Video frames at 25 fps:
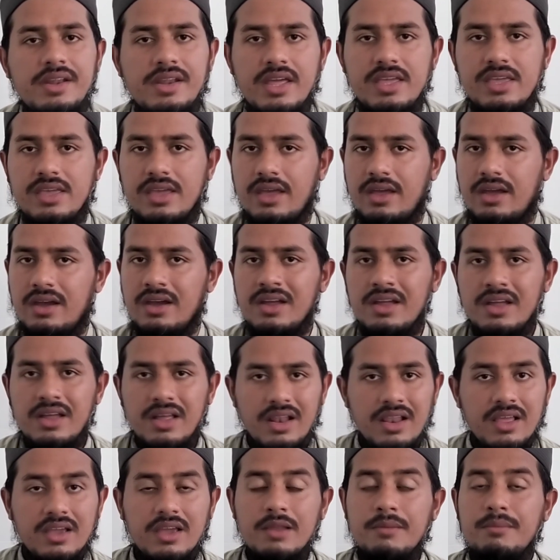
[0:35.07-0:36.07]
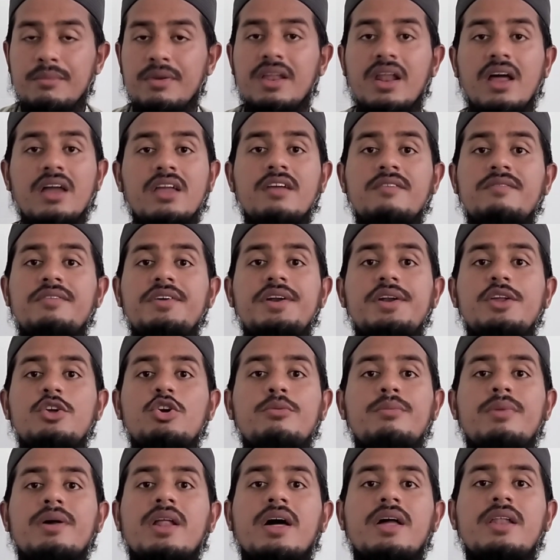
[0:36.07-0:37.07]
नहीं है लेकिन मेरा ये
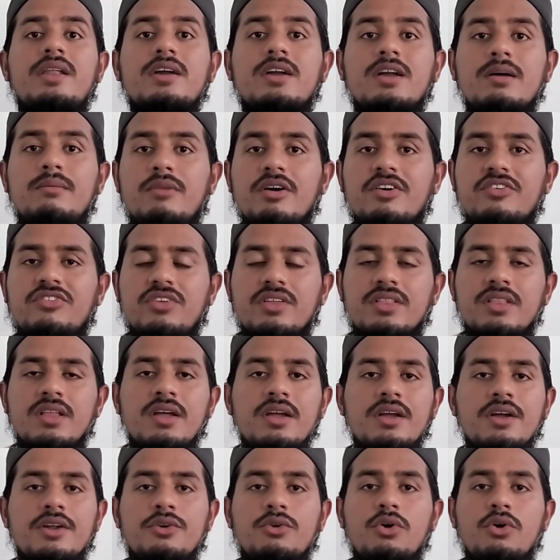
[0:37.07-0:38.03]
वीडियो बनाने का मकसद